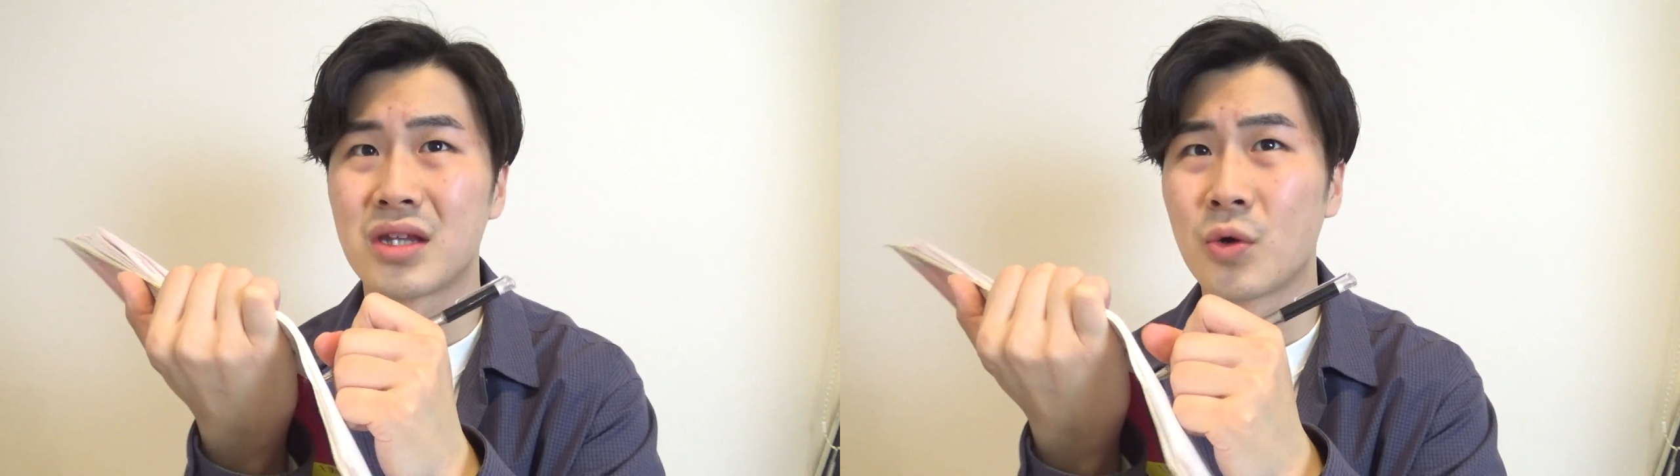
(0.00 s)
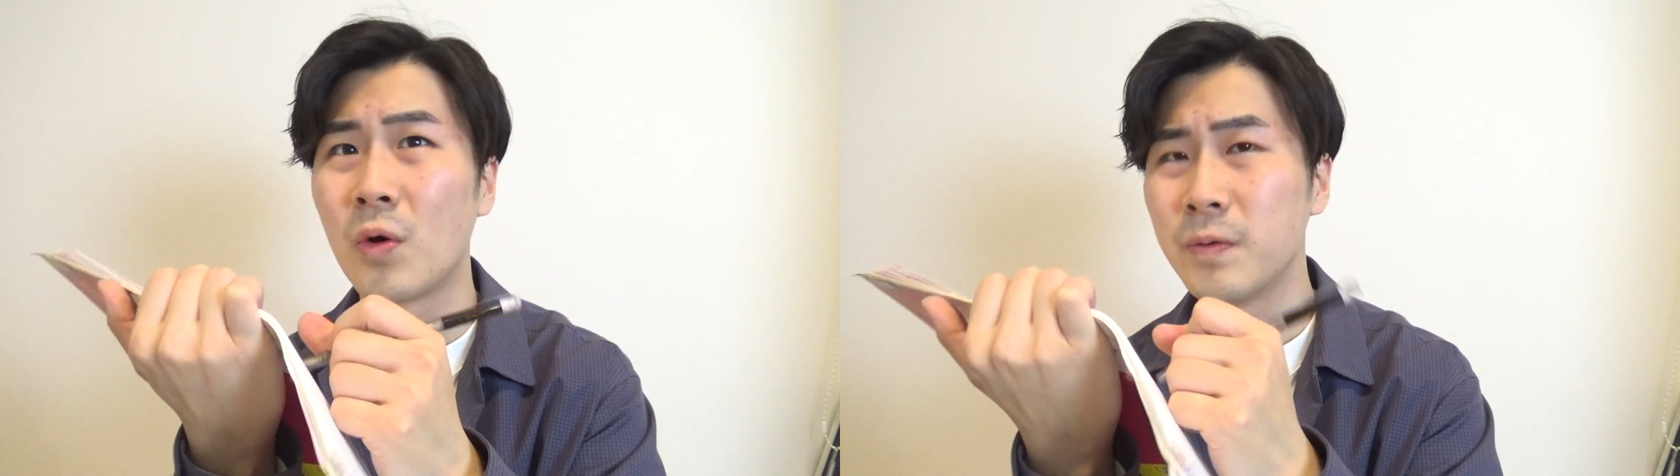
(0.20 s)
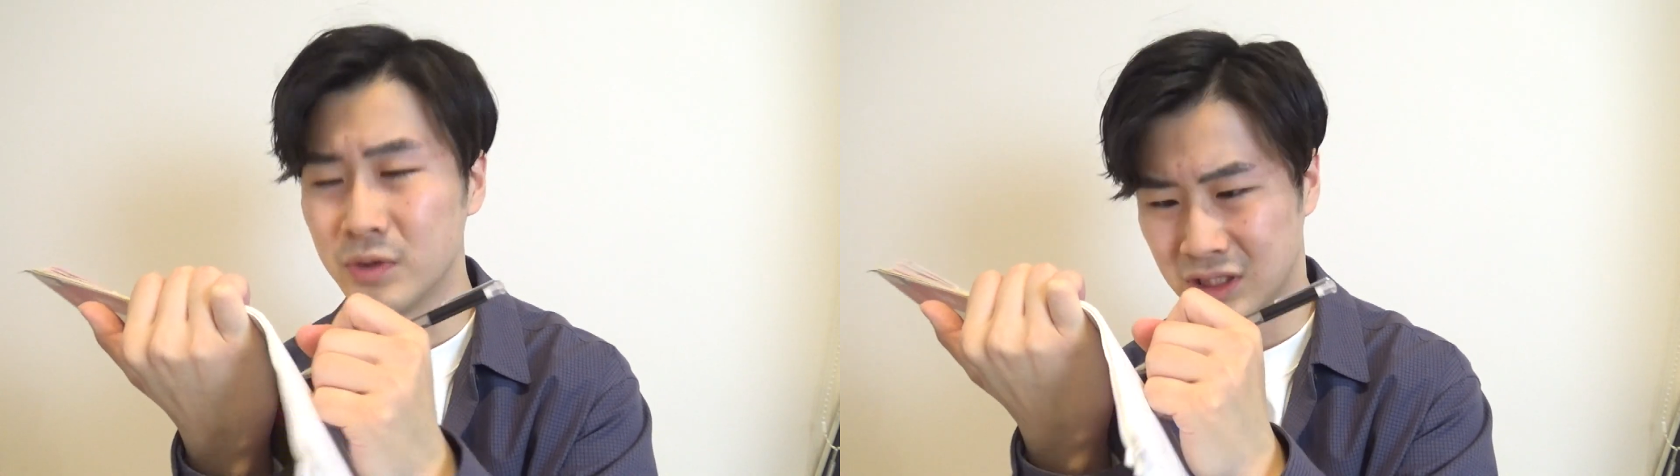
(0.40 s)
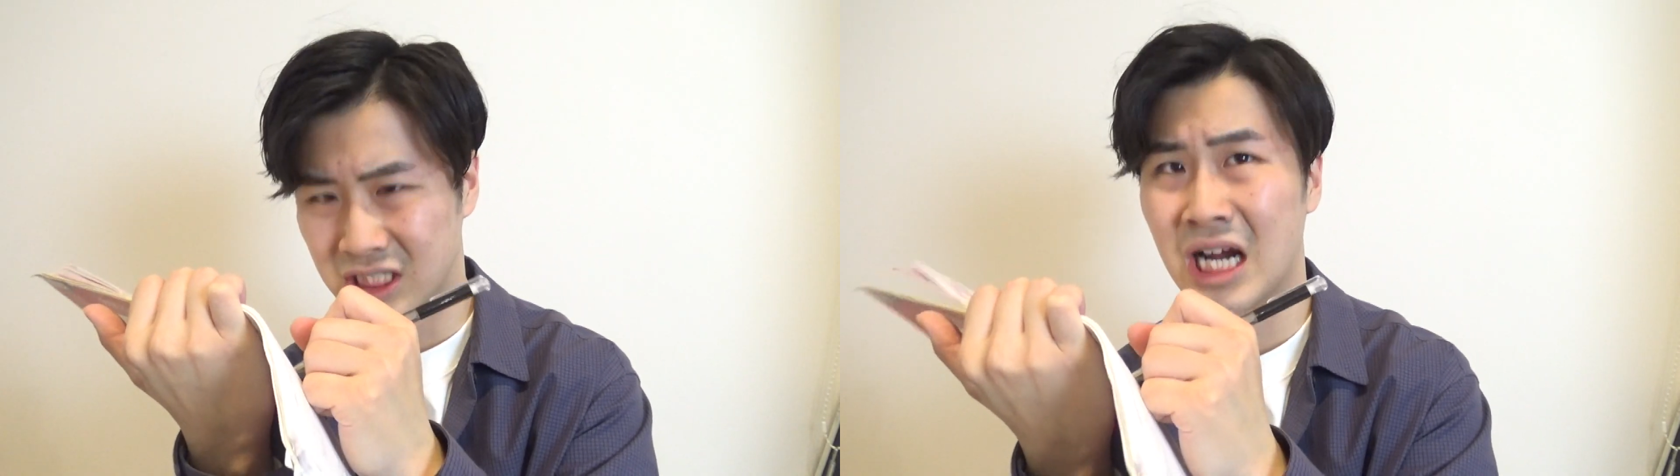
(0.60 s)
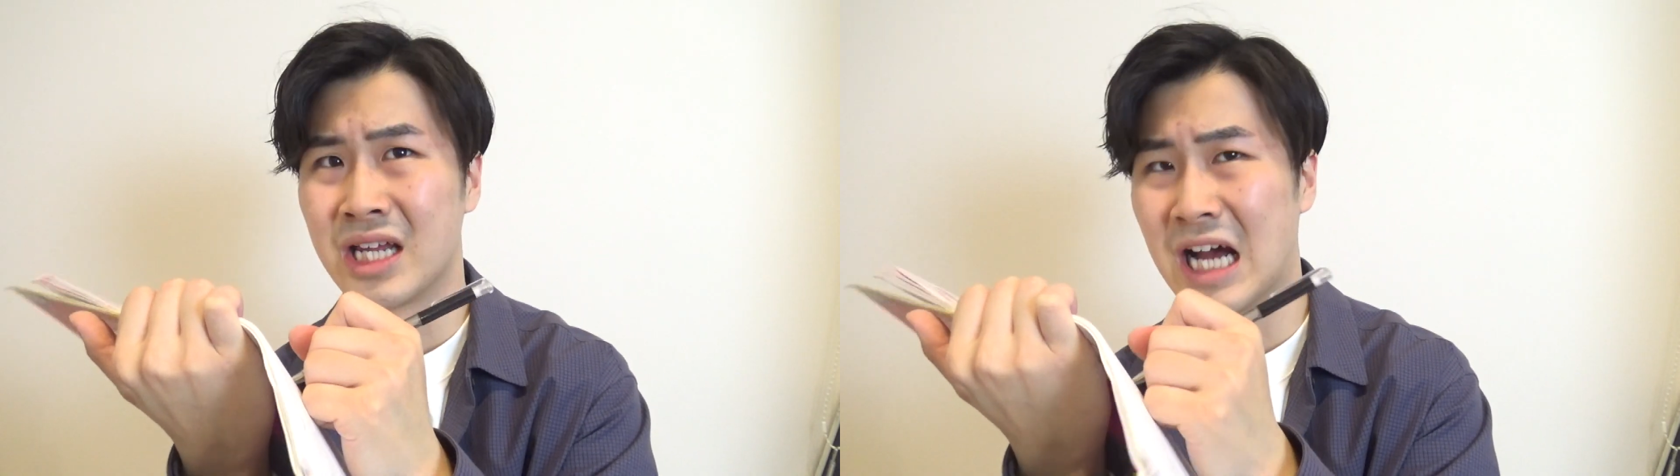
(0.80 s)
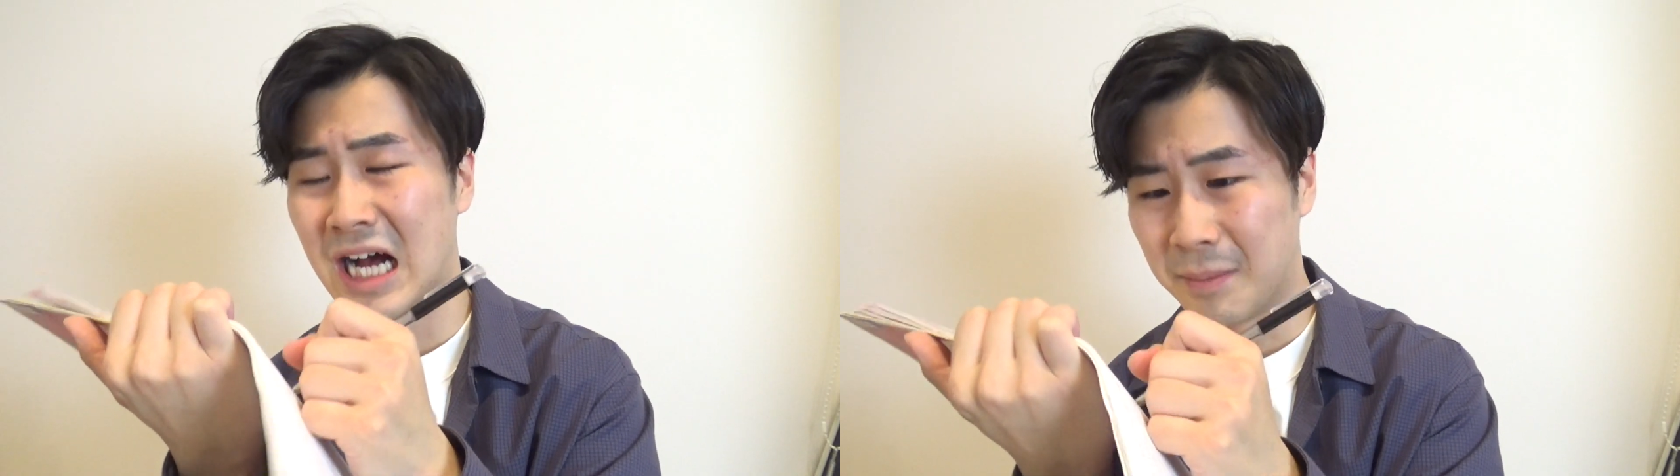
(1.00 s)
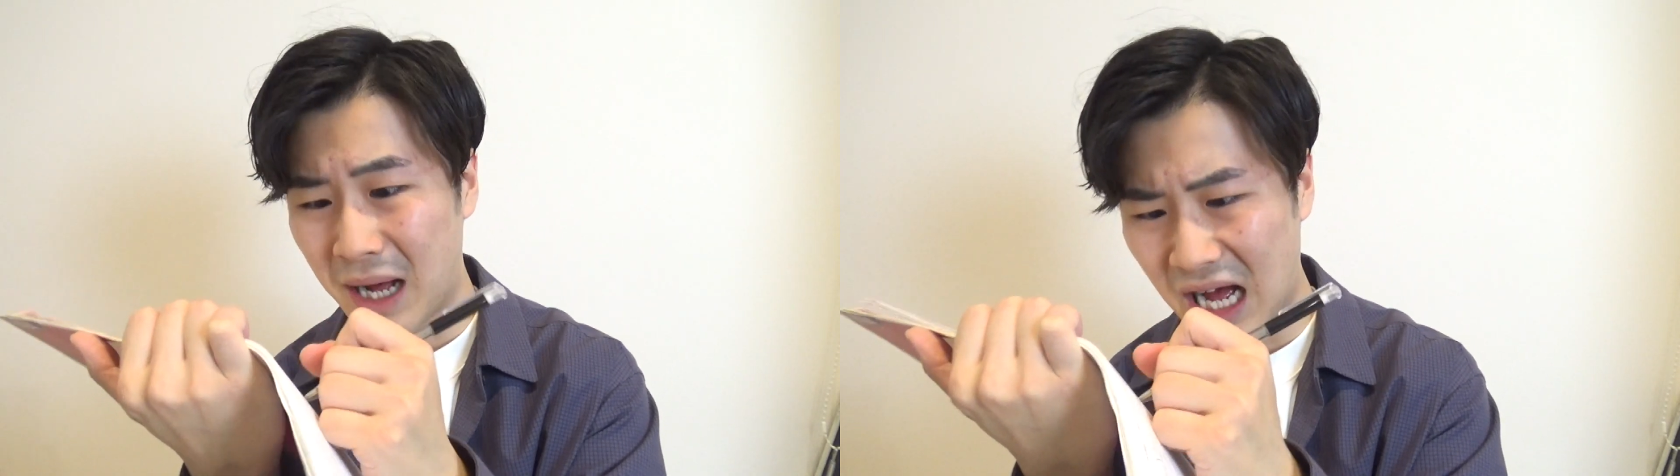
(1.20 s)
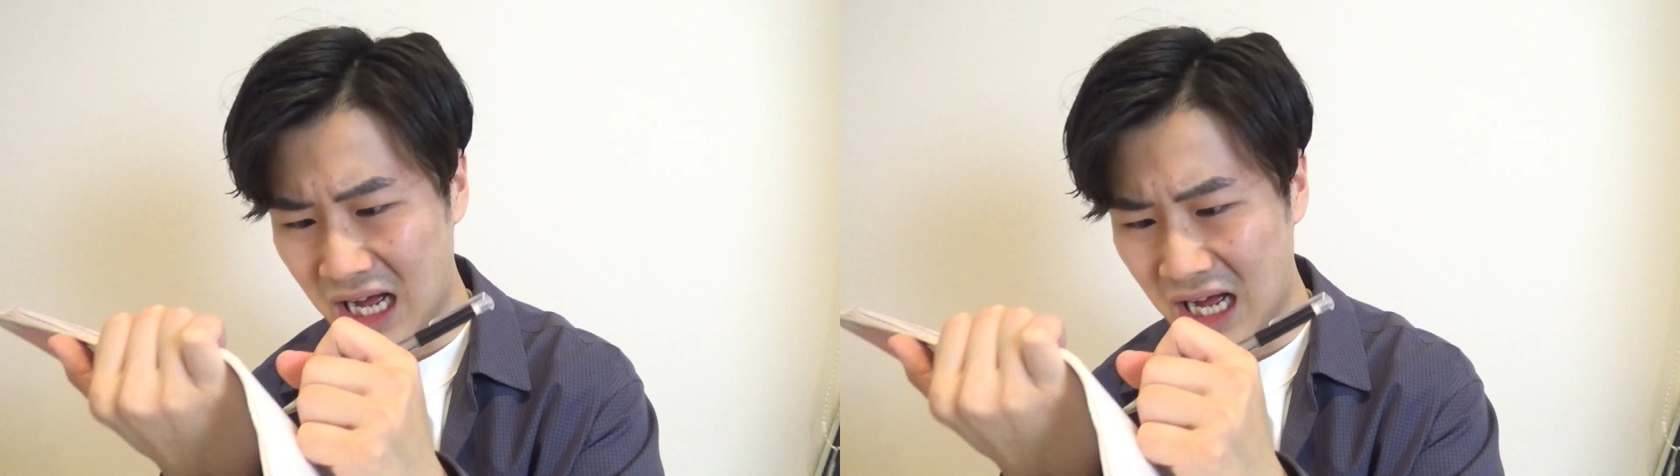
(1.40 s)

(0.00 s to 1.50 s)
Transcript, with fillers: あと5分じゃん、やば。